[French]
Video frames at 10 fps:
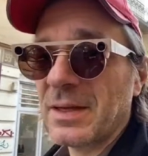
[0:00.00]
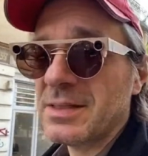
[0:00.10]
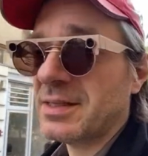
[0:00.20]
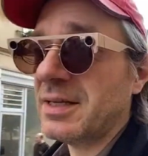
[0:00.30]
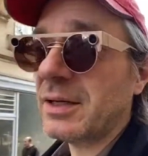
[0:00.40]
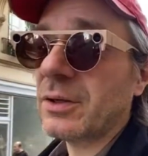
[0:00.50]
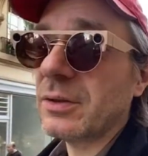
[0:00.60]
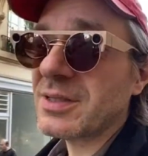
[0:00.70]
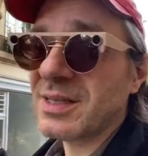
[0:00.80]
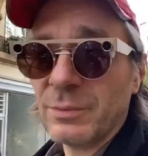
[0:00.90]
c'est-à-dire
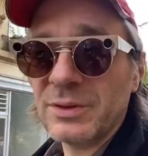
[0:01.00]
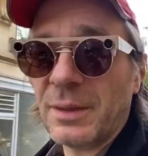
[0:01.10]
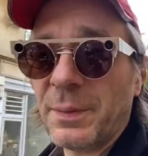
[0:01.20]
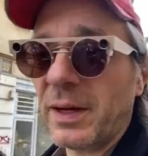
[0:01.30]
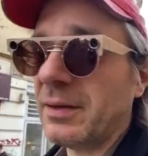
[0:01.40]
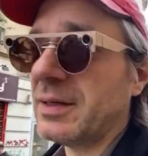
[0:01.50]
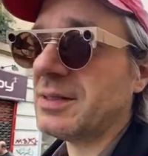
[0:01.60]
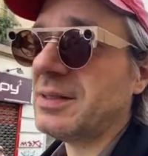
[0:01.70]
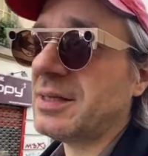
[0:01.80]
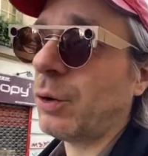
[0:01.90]
que c'est le monde d'après. Et
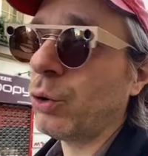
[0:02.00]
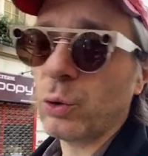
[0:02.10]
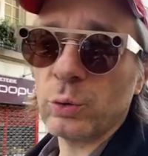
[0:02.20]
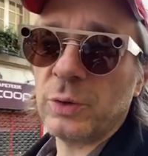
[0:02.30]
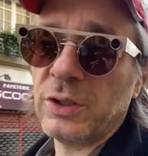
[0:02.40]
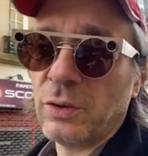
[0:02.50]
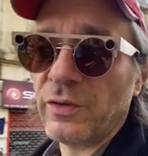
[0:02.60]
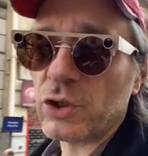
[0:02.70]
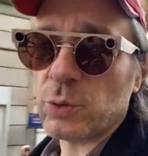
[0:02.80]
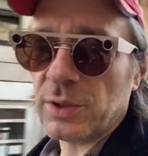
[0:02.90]
si c'est reconduit le
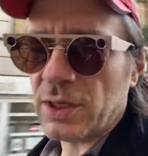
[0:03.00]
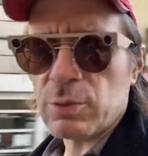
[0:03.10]
20 juillet,